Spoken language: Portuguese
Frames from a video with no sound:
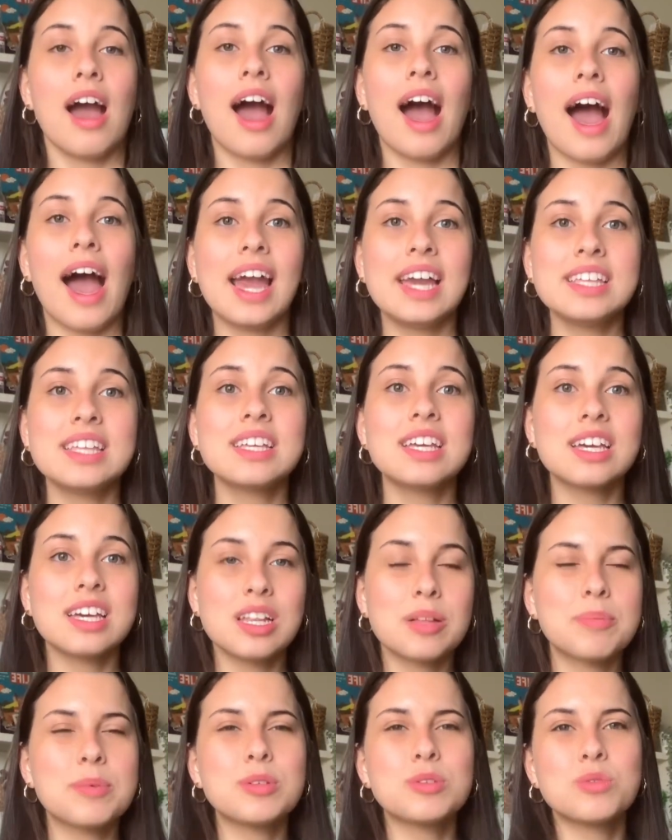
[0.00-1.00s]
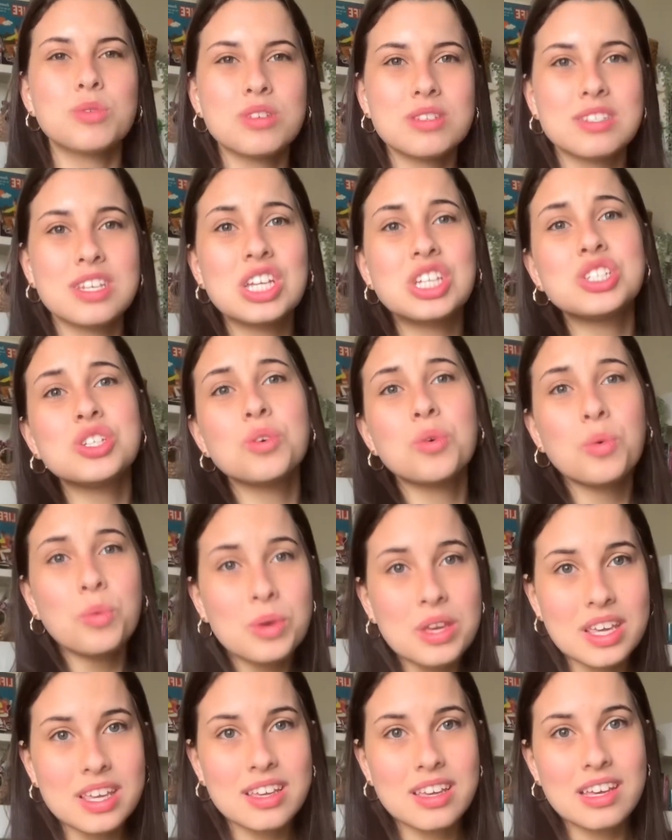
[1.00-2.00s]
Ainda que aquela pessoa seja
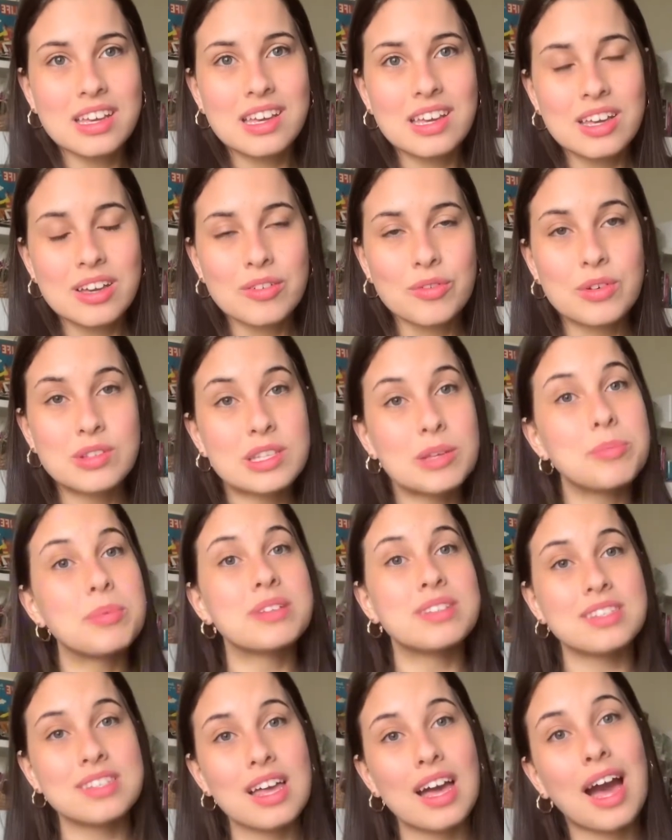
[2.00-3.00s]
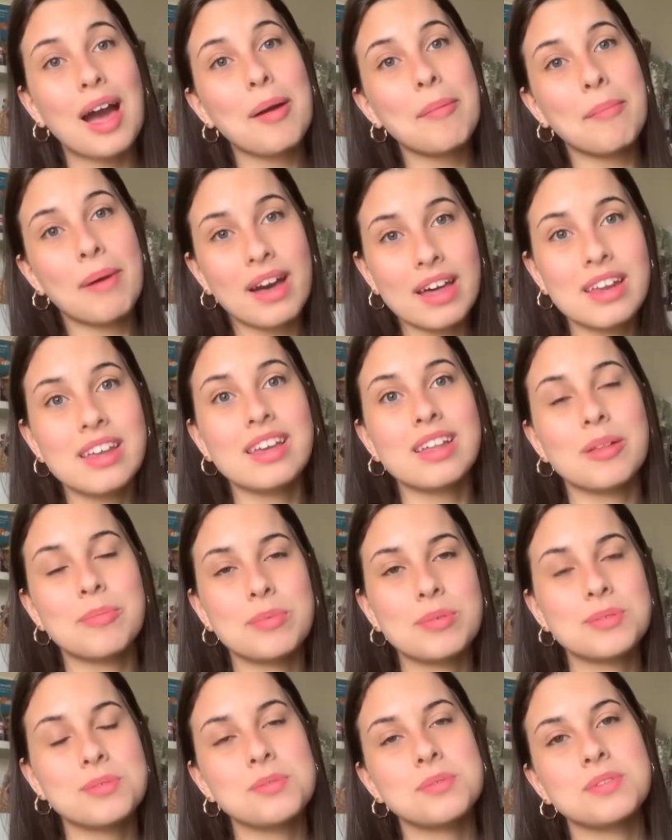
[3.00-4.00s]
ruim, você precisa amar aquela
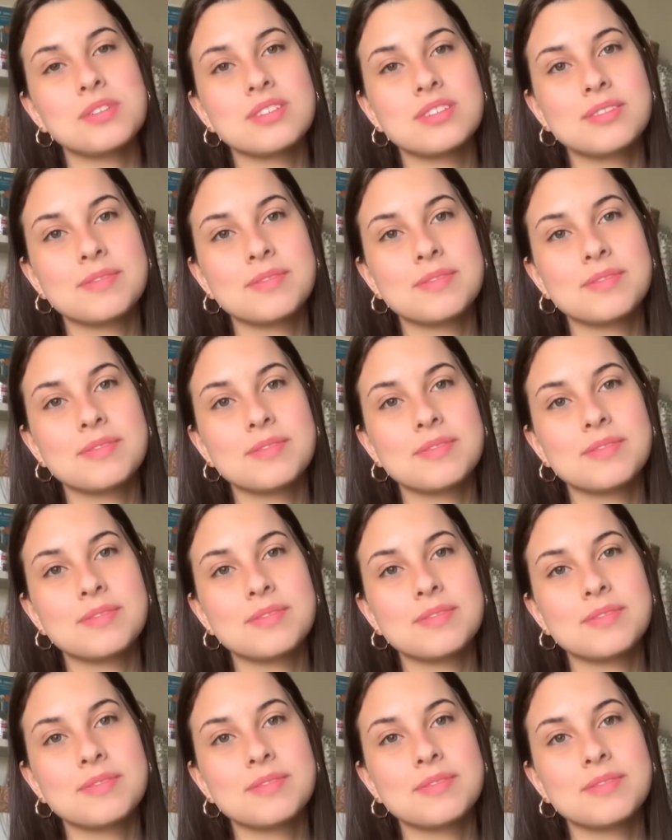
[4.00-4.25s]
pessoa.